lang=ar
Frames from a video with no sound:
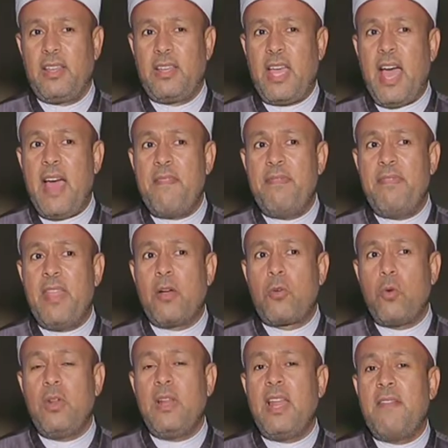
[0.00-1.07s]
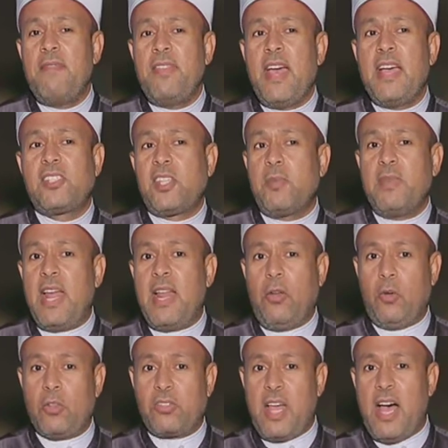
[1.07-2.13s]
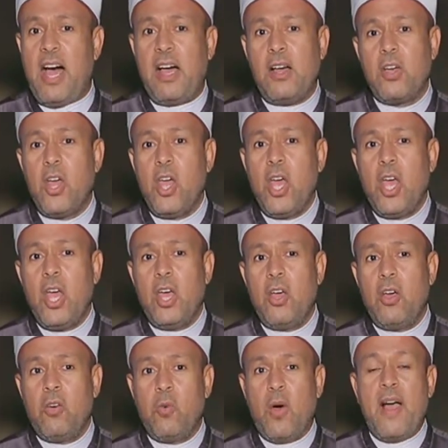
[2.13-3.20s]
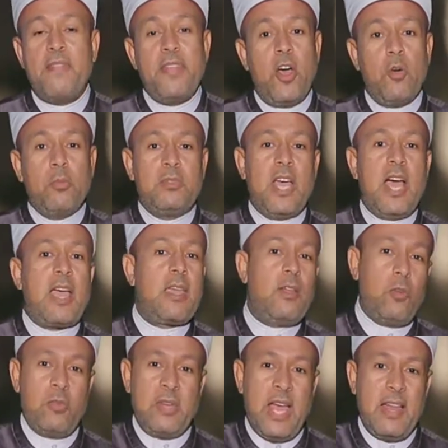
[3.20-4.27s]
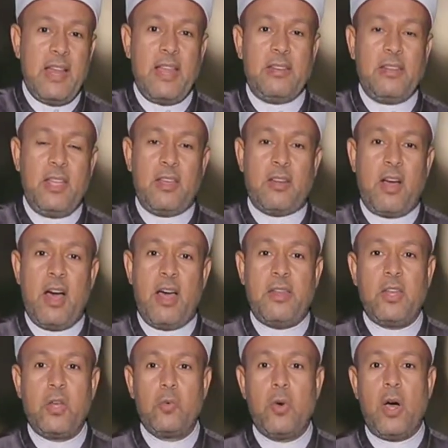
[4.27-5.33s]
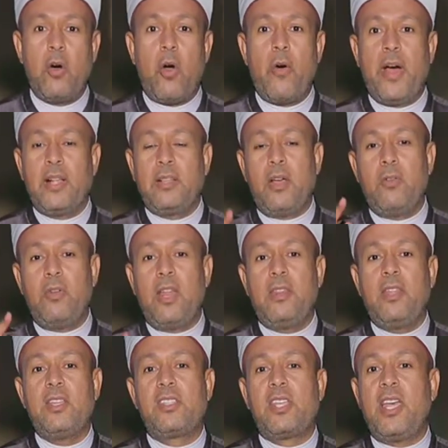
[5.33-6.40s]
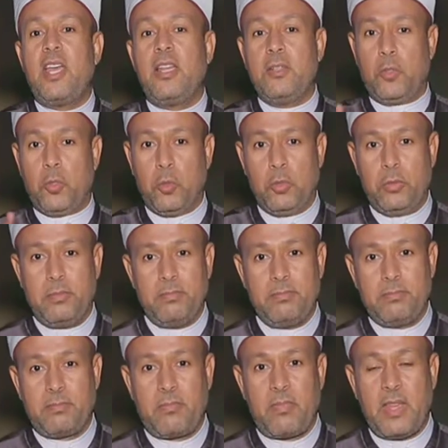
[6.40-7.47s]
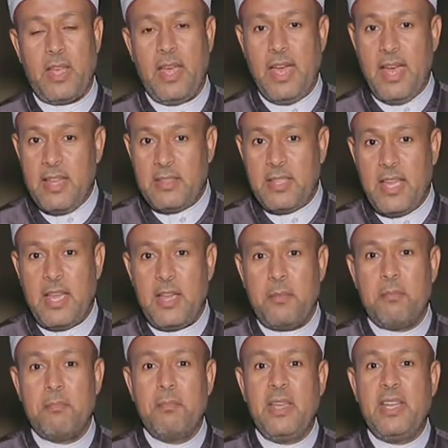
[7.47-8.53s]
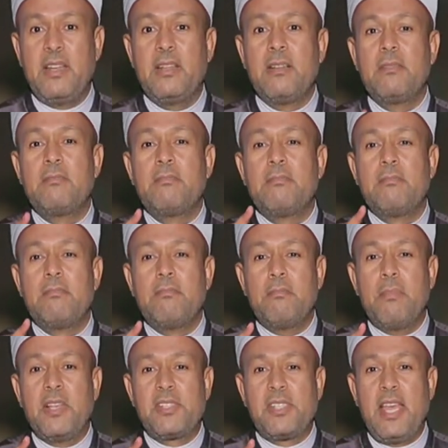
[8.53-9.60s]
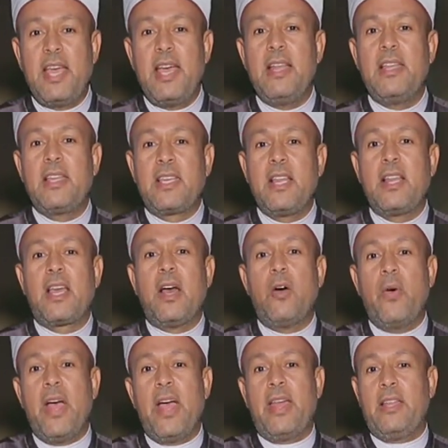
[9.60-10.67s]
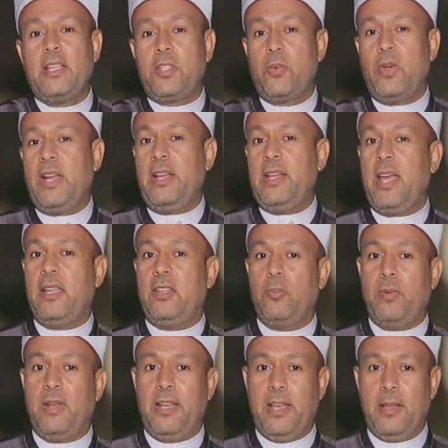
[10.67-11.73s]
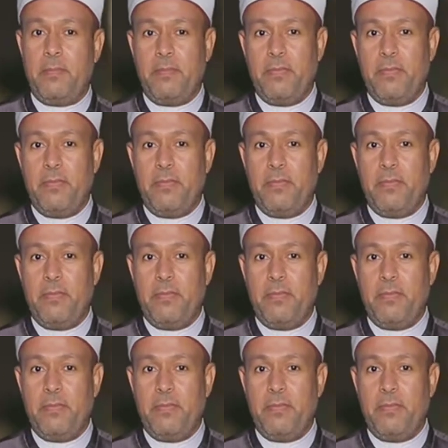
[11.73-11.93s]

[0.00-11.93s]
كأن كل الناس من العصاة وأنهم داخلون إلى النيران وهو وحده الذي سينجو هذا من مسالك الخوارج والعياذ بالله